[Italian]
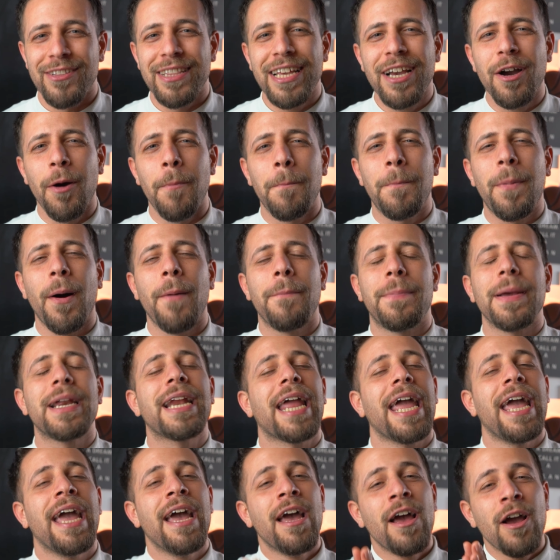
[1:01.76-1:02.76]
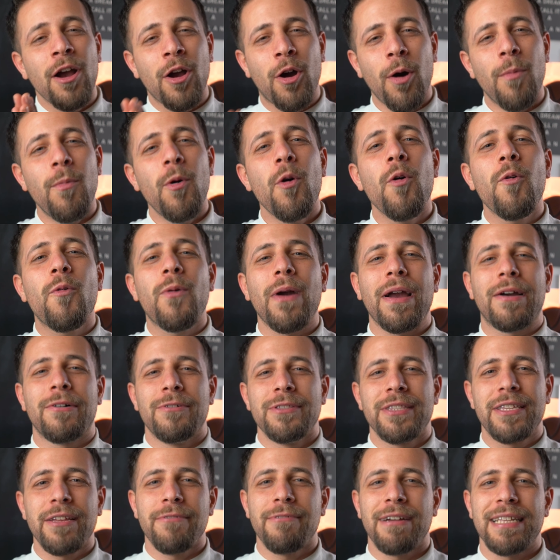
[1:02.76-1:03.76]
e dico un po' perché comunque
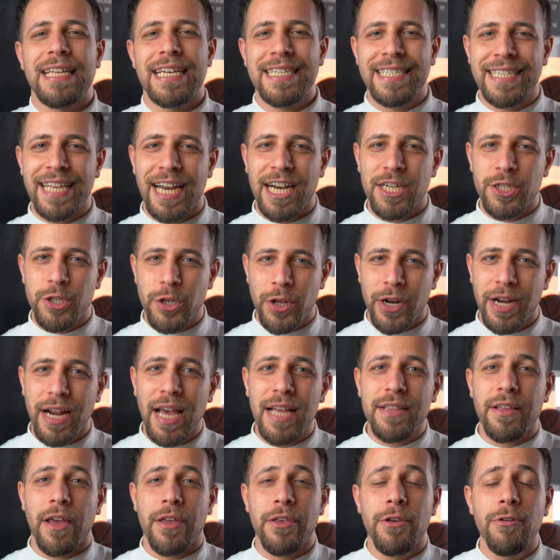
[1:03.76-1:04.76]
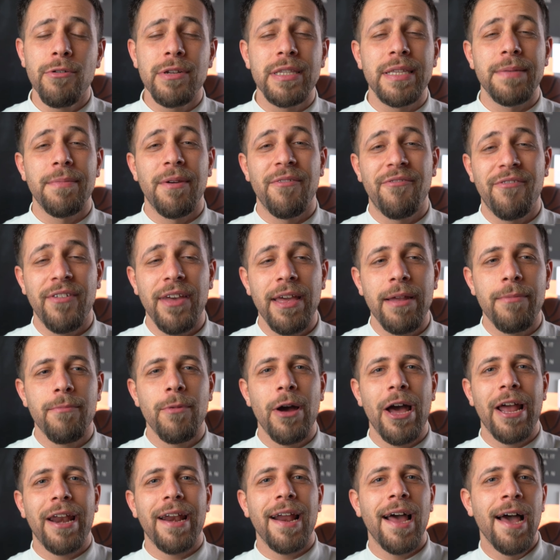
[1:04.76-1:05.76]
continua ad essere aggiornato agli ultimi
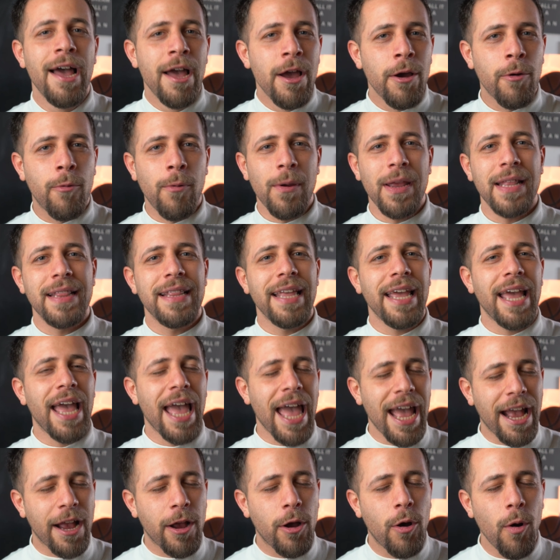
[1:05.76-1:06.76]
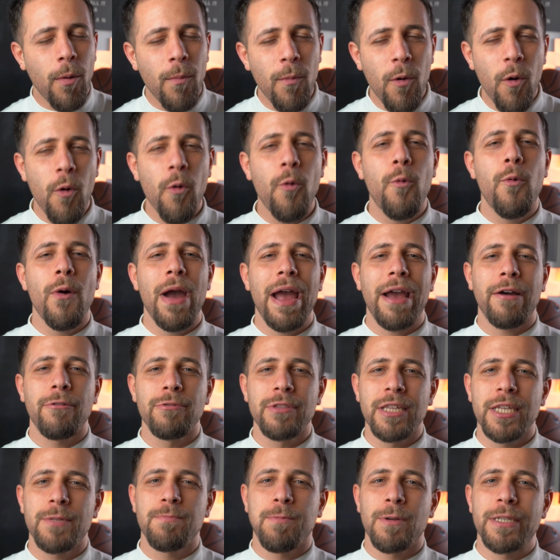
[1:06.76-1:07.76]
firmware, quindi è comunque un
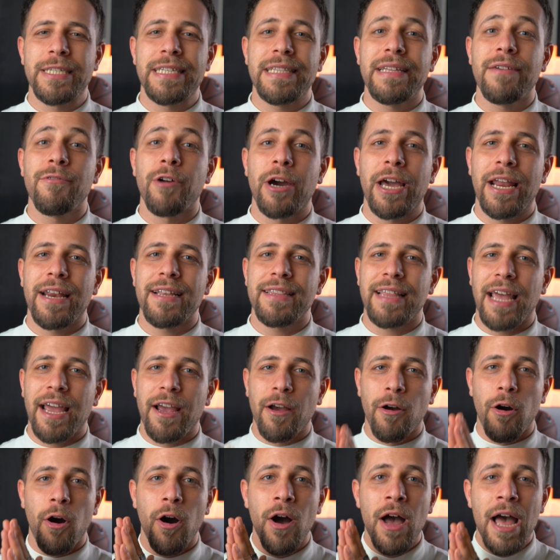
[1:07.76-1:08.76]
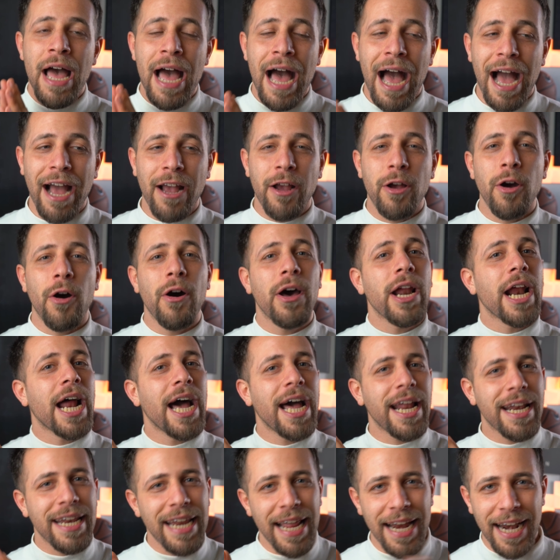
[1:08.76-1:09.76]
dispositivo che ritengo
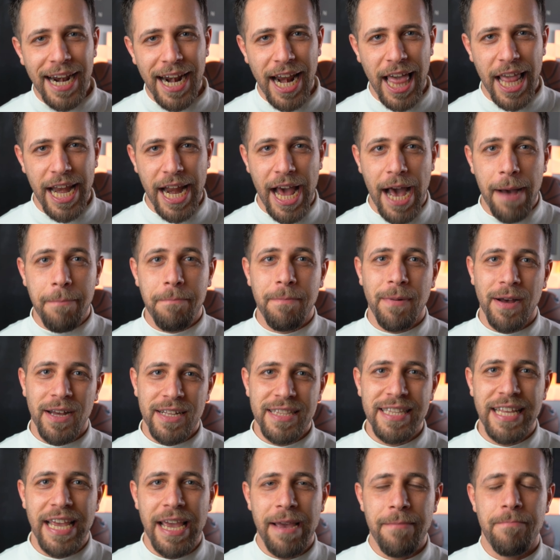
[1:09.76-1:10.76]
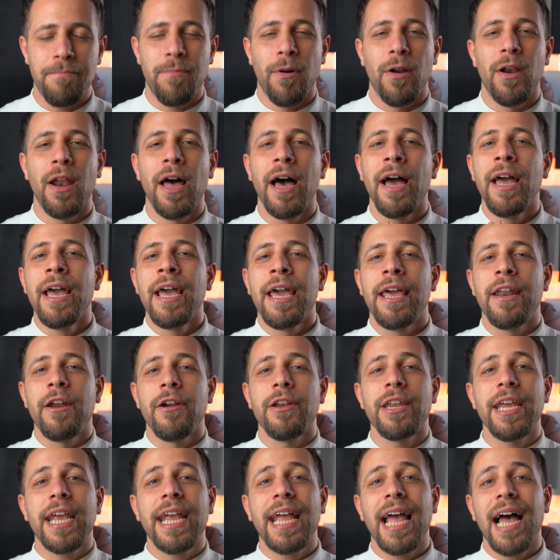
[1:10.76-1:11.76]
ancora nella lineup di Apple. In
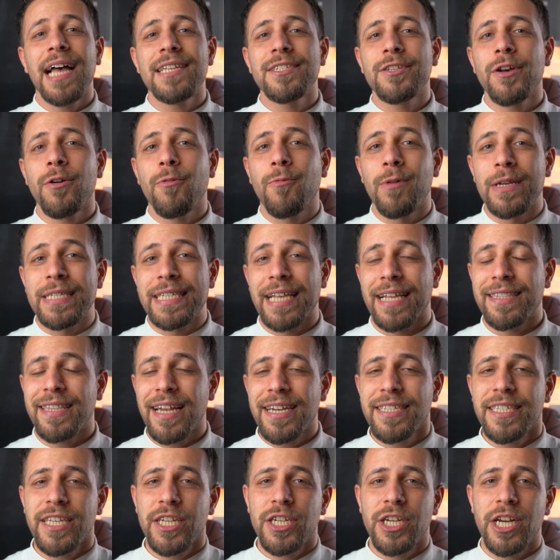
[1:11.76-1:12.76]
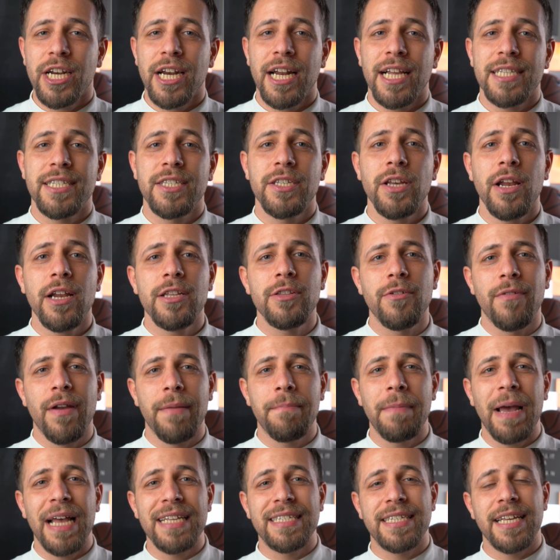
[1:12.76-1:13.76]
ogni caso, questa terza generazione
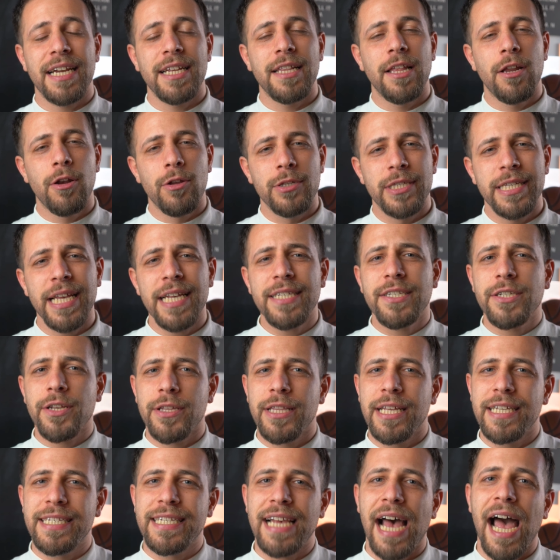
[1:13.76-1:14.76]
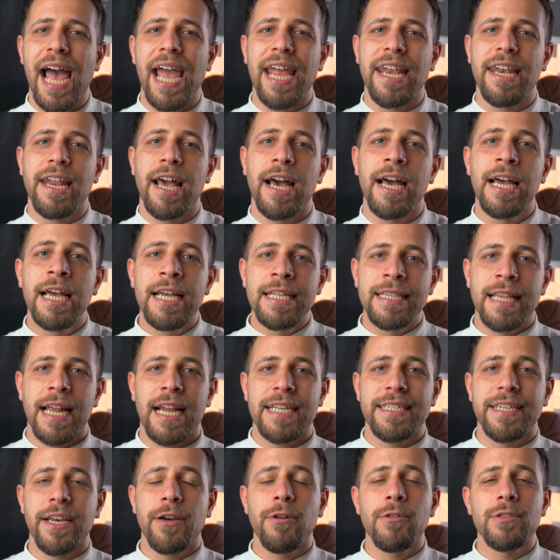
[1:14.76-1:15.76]
dovrebbe essere dello stesso design della
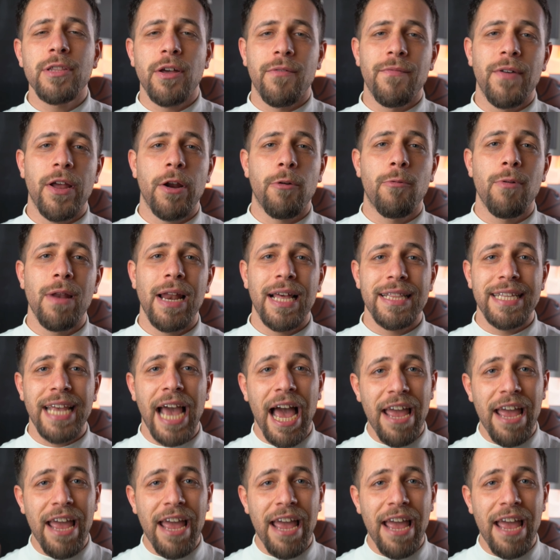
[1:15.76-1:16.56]
seconda, ovvero quella di